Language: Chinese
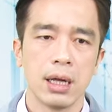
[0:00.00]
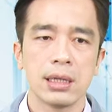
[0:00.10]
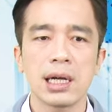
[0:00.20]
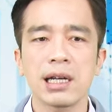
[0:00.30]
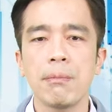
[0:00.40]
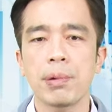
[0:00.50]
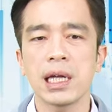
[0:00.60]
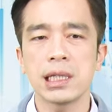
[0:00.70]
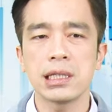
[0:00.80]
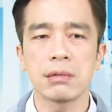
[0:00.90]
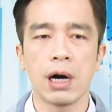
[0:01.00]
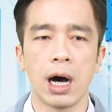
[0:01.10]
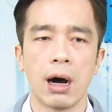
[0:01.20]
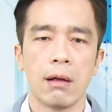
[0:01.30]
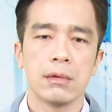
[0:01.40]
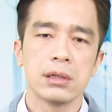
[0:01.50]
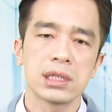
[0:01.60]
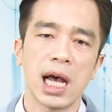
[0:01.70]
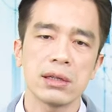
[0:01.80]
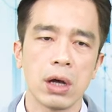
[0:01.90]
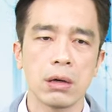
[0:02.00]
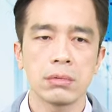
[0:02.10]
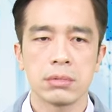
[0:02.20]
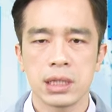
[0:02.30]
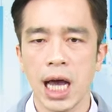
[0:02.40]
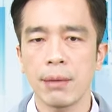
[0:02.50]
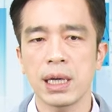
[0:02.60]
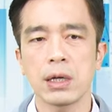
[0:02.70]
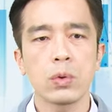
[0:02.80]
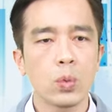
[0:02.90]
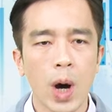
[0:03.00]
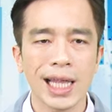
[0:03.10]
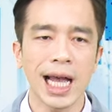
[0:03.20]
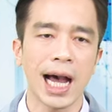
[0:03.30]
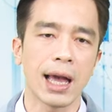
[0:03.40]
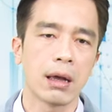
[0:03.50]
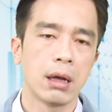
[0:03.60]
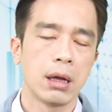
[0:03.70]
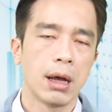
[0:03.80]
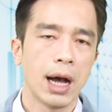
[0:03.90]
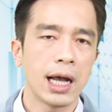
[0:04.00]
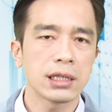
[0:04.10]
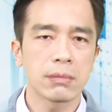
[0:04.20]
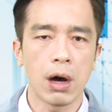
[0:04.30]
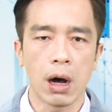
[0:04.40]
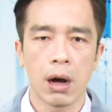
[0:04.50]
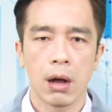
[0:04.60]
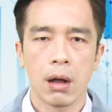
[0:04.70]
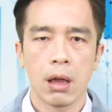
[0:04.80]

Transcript: 那更别提什么长荣、阳明、万海，还有什么